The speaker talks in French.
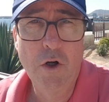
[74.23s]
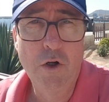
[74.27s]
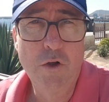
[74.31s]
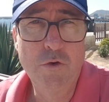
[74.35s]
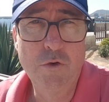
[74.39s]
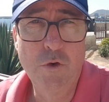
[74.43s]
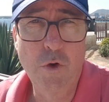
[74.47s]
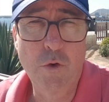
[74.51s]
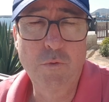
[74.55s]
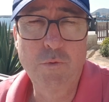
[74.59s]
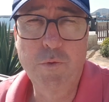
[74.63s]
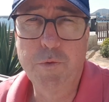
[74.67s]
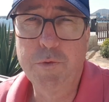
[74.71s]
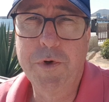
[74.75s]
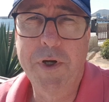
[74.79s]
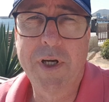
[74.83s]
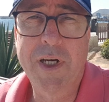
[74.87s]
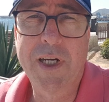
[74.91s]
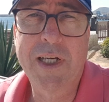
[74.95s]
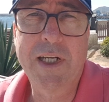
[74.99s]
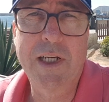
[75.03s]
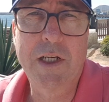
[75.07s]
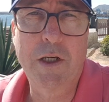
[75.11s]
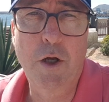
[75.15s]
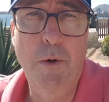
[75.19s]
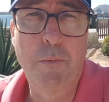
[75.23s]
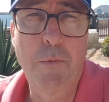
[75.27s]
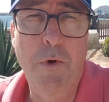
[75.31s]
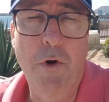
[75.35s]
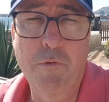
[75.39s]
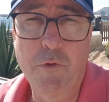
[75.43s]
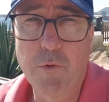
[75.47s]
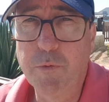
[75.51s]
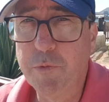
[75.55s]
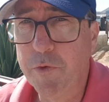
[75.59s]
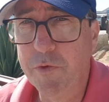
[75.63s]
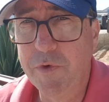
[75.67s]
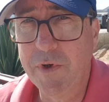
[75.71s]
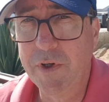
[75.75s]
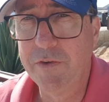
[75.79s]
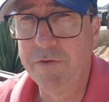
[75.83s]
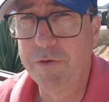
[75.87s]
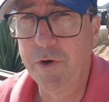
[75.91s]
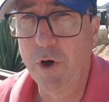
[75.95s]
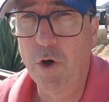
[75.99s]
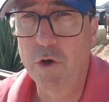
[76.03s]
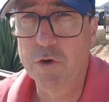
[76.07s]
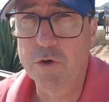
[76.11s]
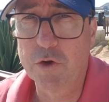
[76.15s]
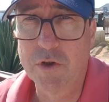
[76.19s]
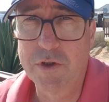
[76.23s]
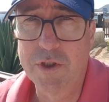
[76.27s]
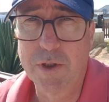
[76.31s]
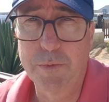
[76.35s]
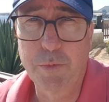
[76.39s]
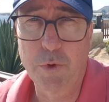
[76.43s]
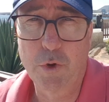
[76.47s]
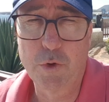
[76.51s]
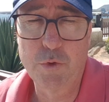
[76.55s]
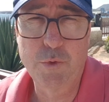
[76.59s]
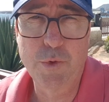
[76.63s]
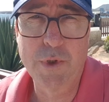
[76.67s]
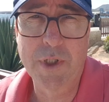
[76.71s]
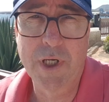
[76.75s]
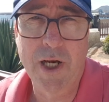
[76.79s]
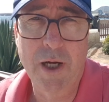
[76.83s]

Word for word: Donc vous verrez comment vous pouvez vendre des produits